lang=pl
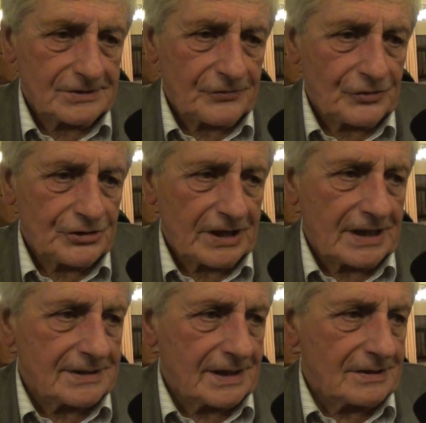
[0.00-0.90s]

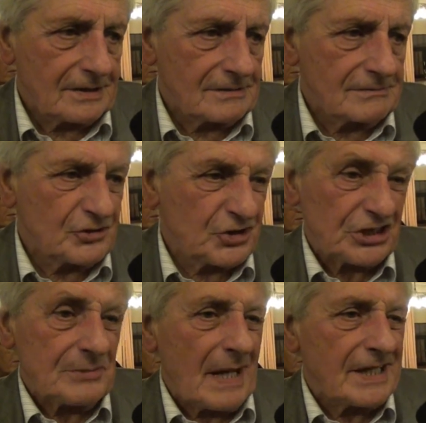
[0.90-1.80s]
tworzenia tego,
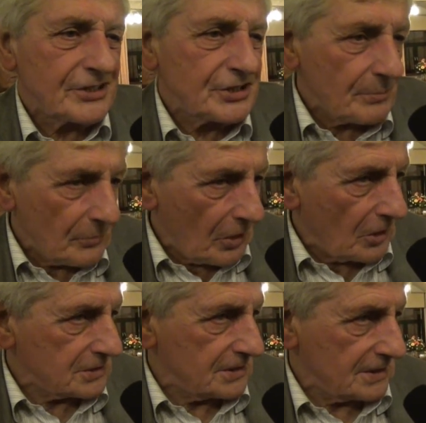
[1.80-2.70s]
trzymania się
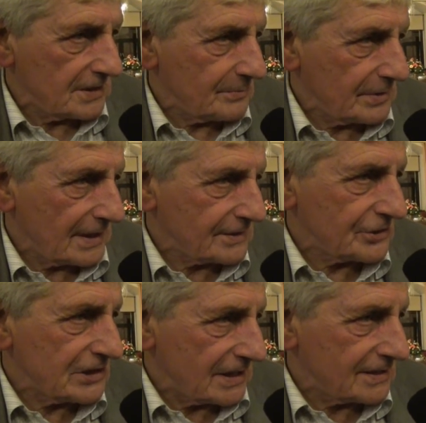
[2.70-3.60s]
mody. Ja
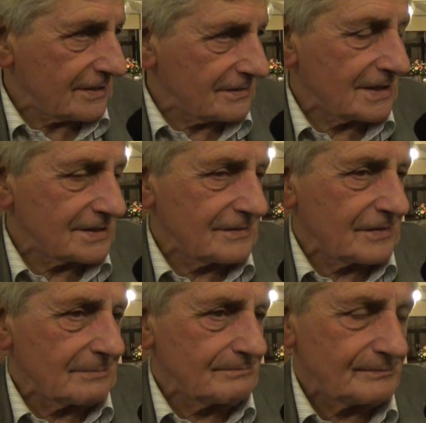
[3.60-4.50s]
też dlatego
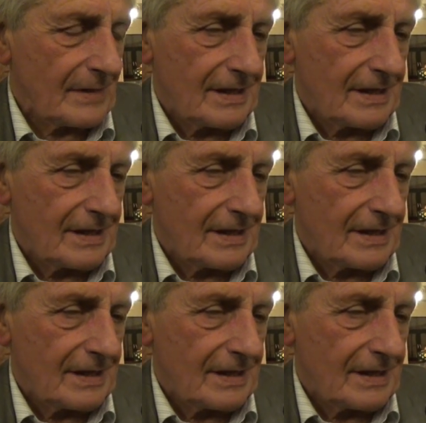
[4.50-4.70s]
nazywam